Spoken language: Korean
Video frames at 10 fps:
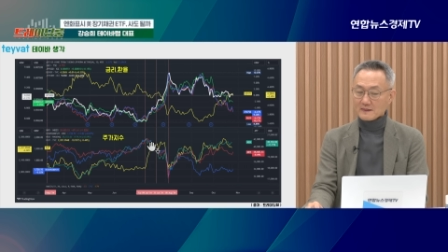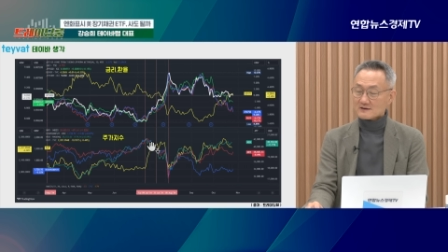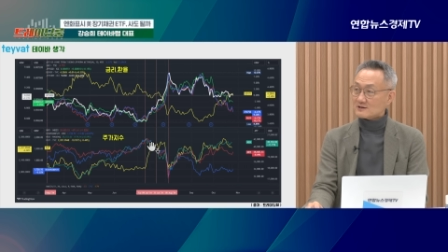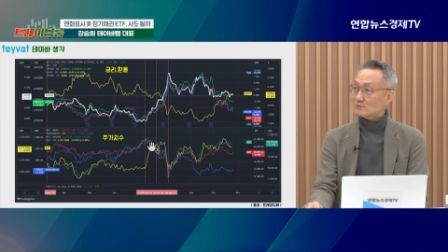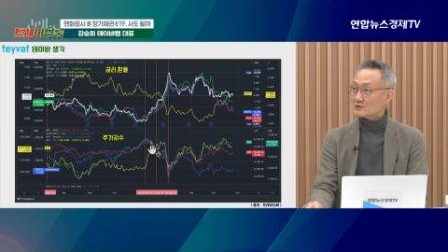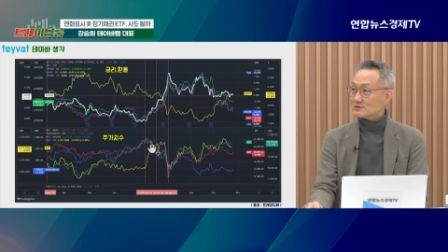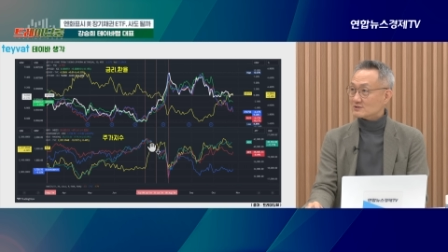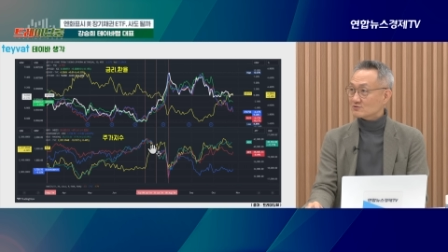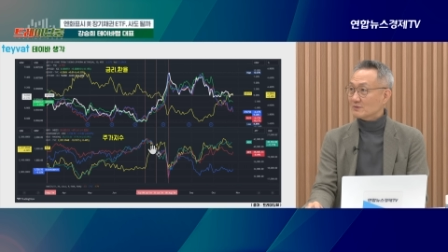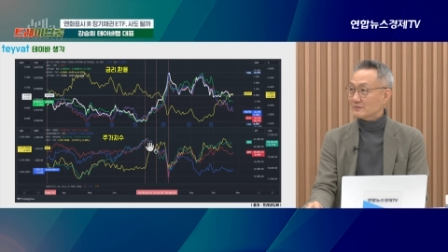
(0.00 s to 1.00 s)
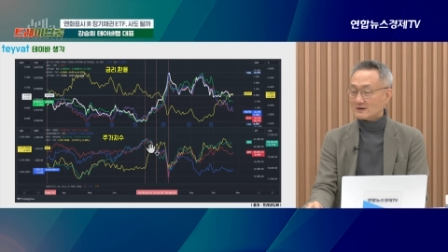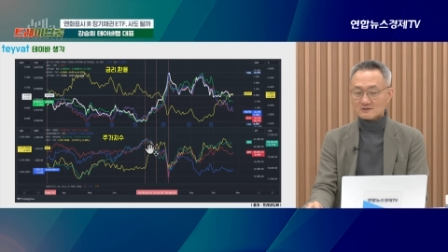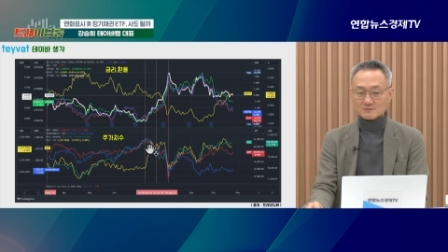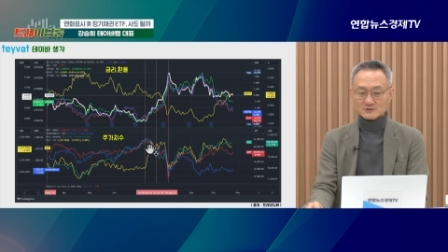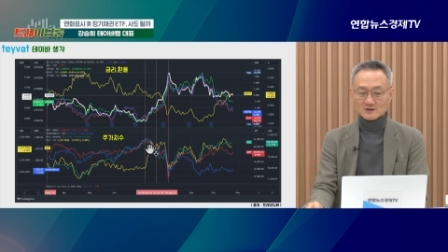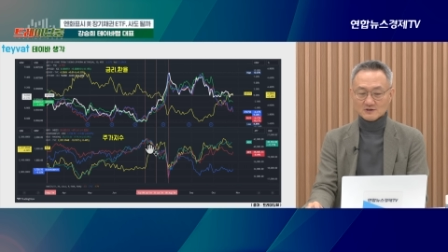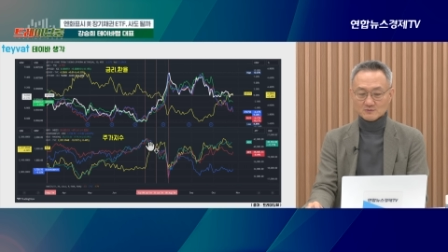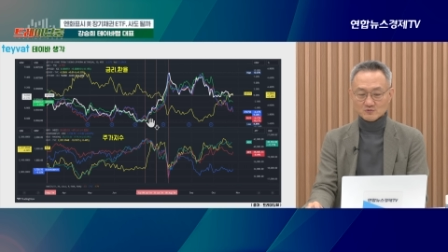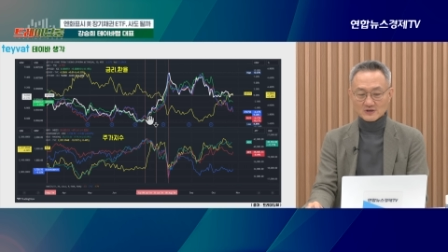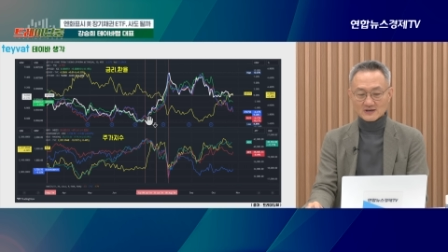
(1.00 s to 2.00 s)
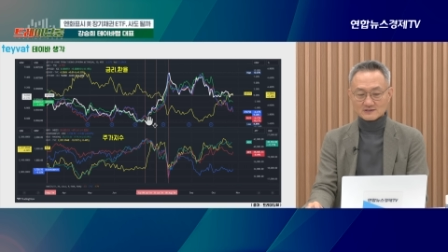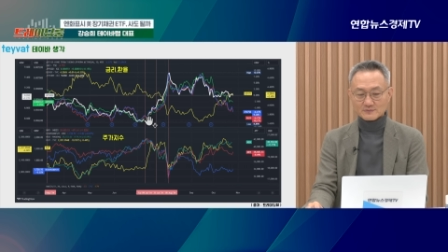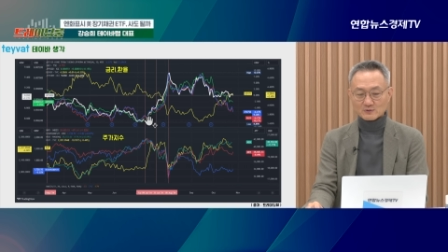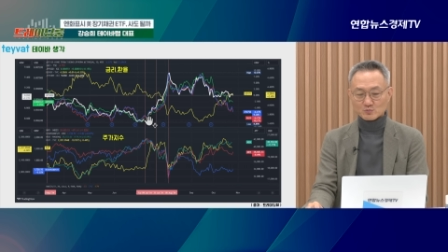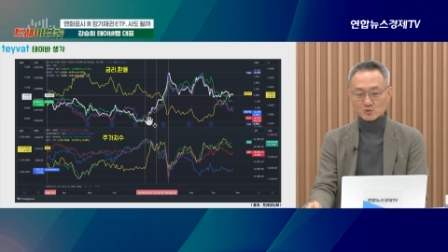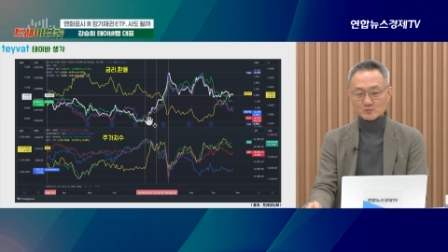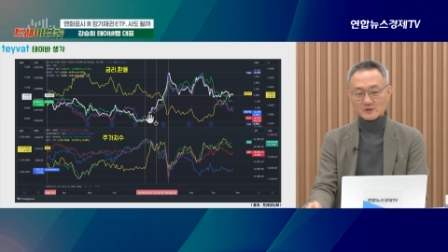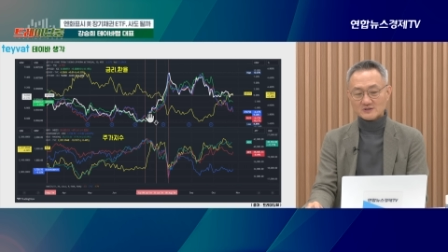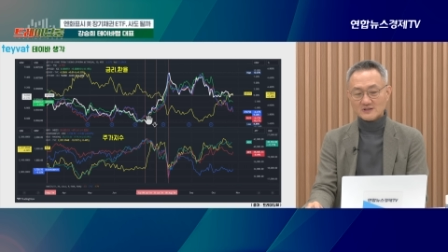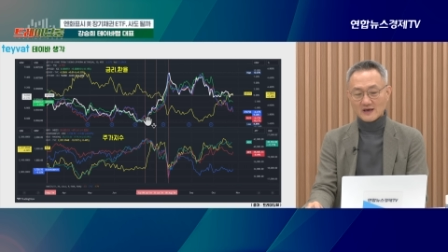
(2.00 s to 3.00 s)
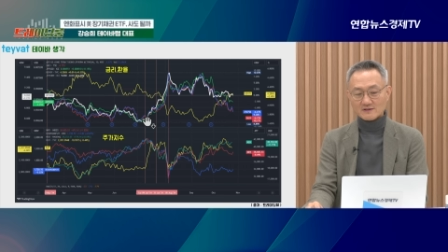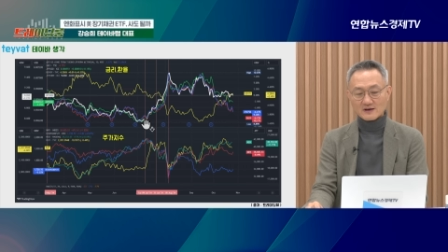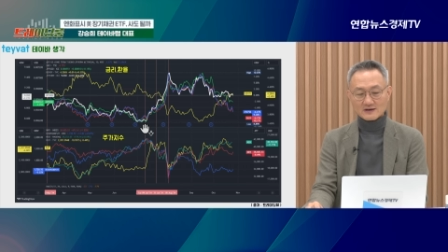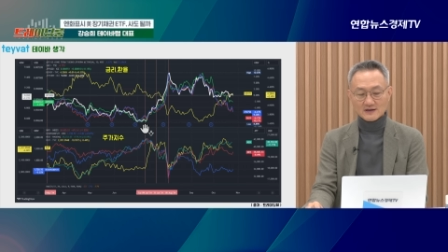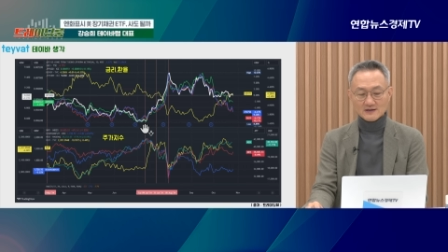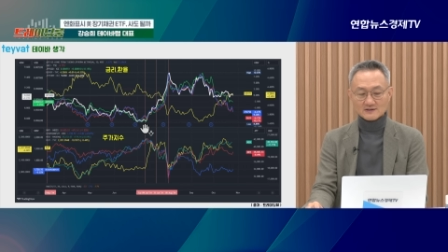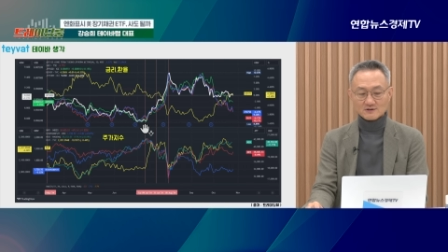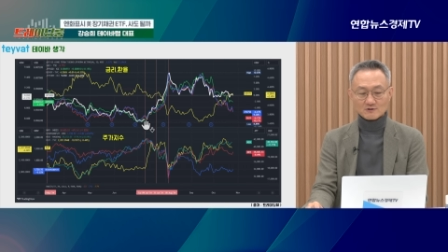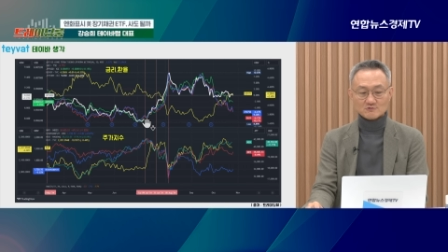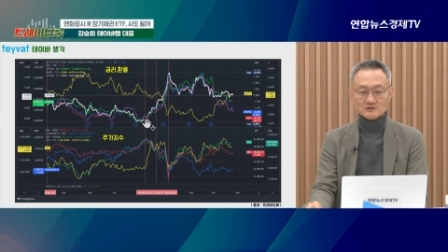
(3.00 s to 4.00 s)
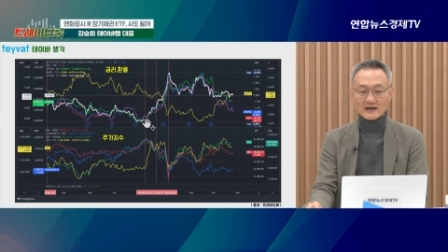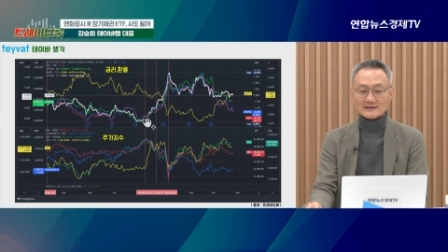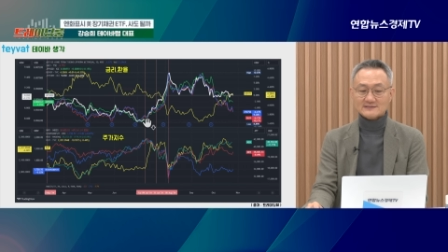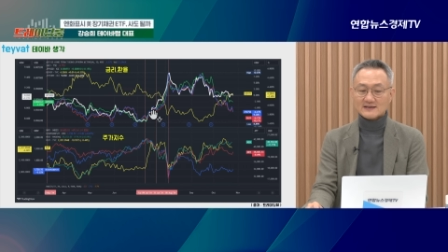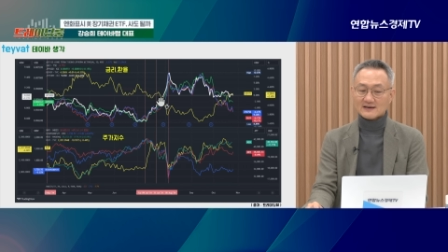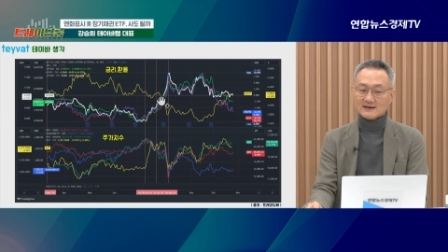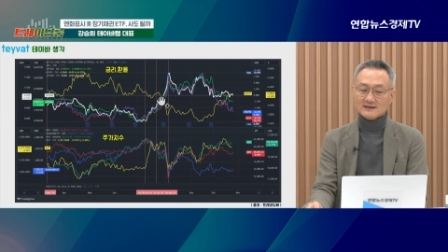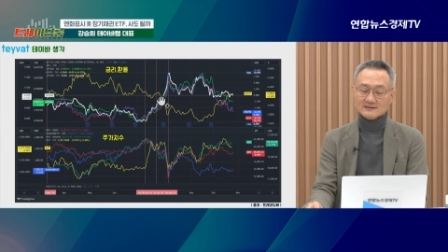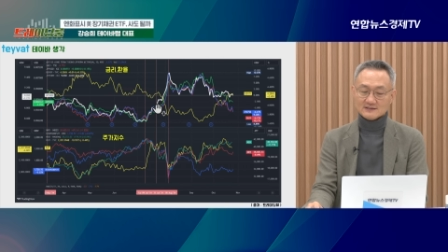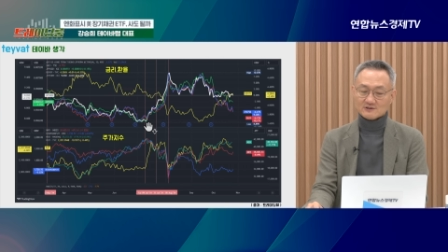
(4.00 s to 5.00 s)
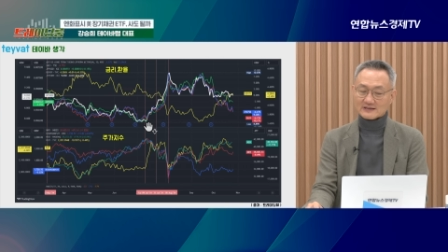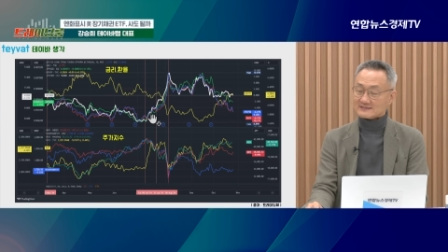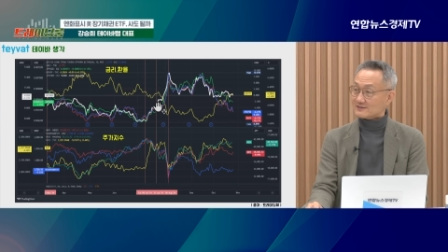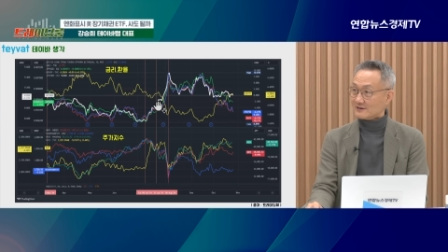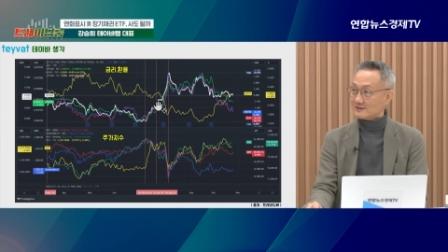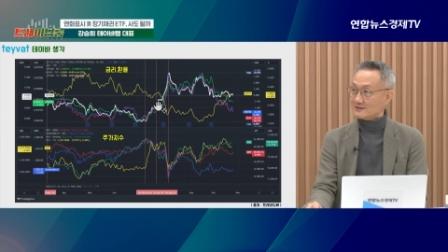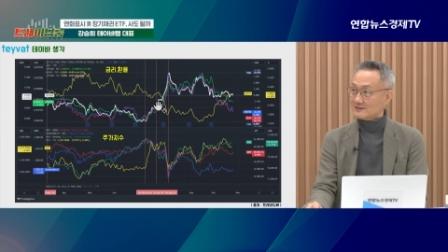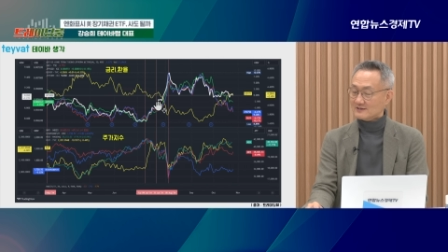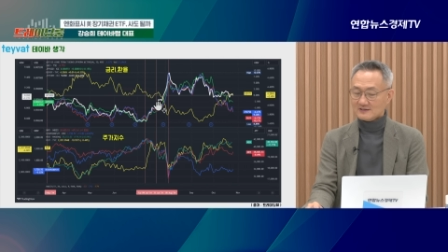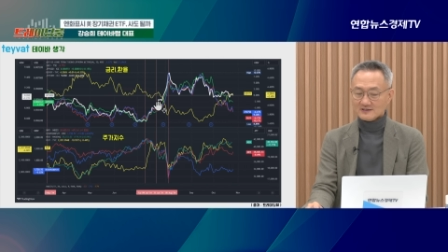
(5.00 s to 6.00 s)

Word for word: 그러면서 이제 순환매라 그러면서 위에 가서 보면은 엔화가 결국 강세가 일어났어요. 음.